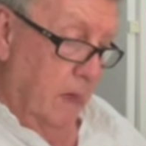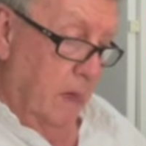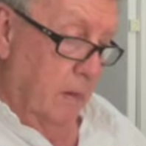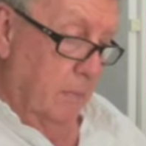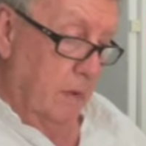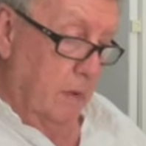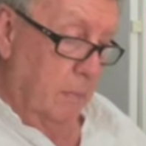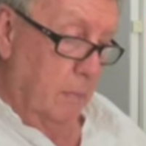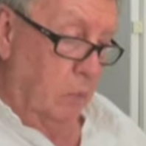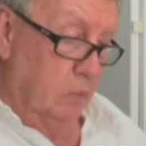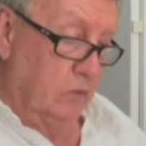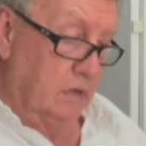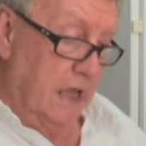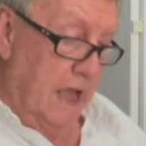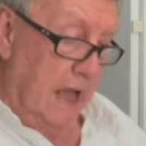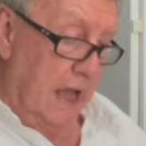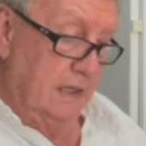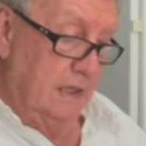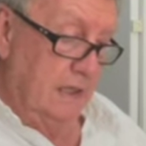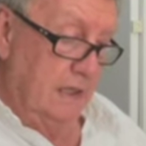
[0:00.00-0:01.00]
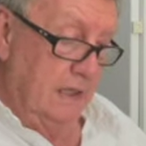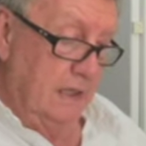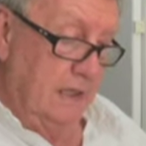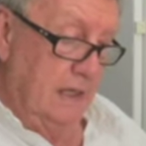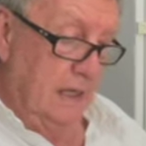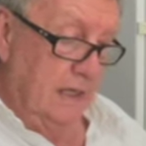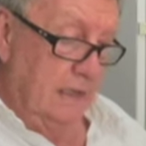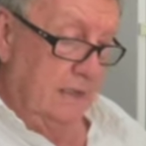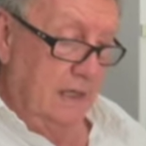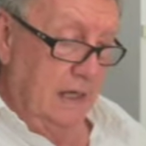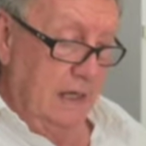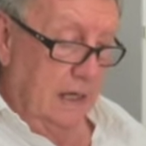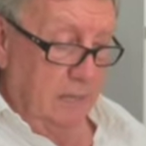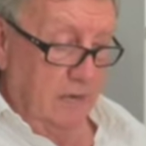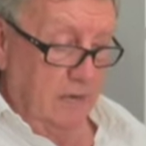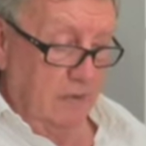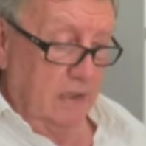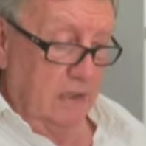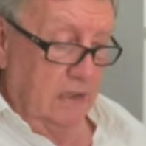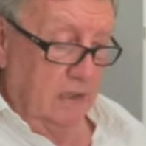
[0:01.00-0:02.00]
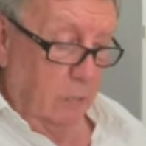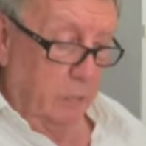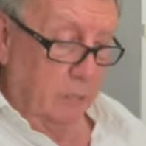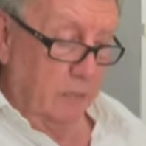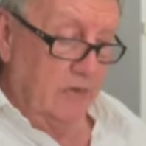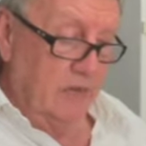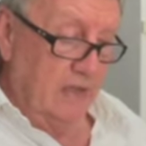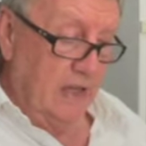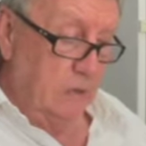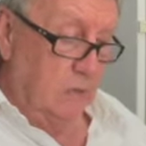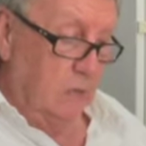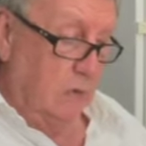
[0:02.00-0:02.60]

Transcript: Per molti anni nel, nella mia vita ho pensato